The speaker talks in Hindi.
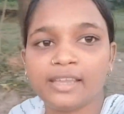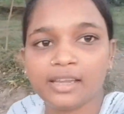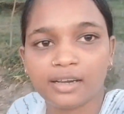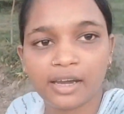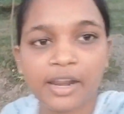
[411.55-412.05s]

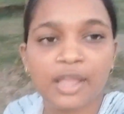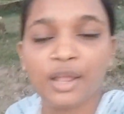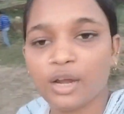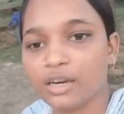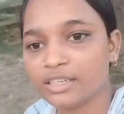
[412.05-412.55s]
जाएंगे घर
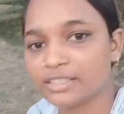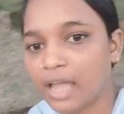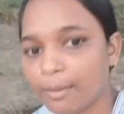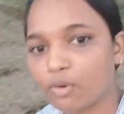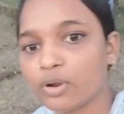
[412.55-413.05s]
और
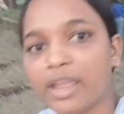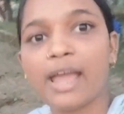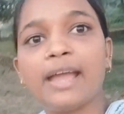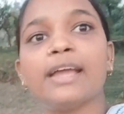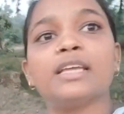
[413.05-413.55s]
शाम हो
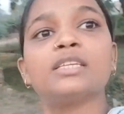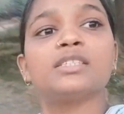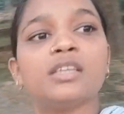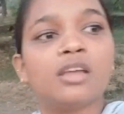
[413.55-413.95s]
गया है